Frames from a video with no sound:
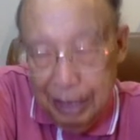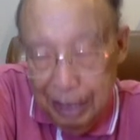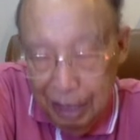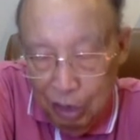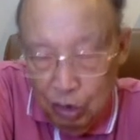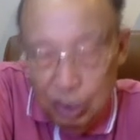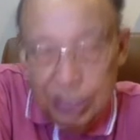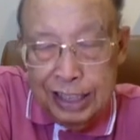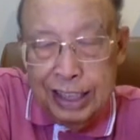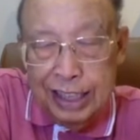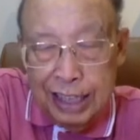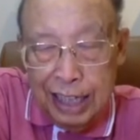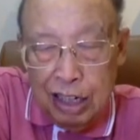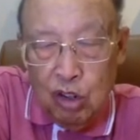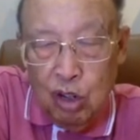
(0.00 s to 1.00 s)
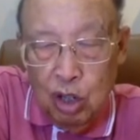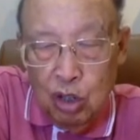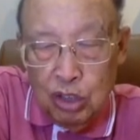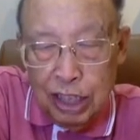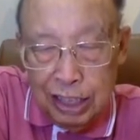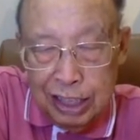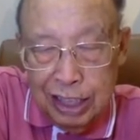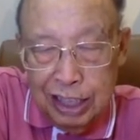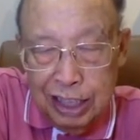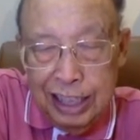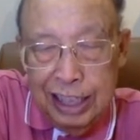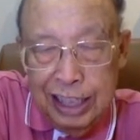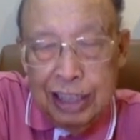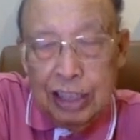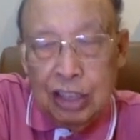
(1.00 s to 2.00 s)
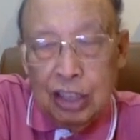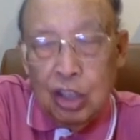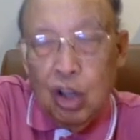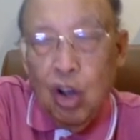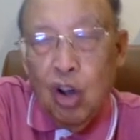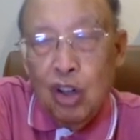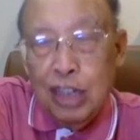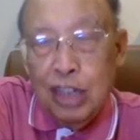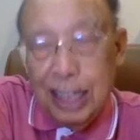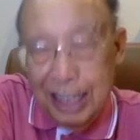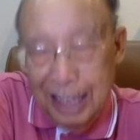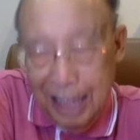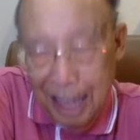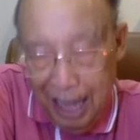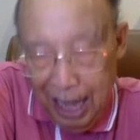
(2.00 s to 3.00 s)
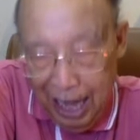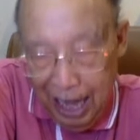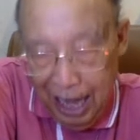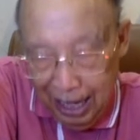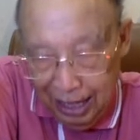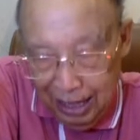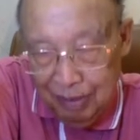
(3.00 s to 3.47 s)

แนวคิดจิตใจของเฮาอยากเจริญดีต้องได้กินอาหาร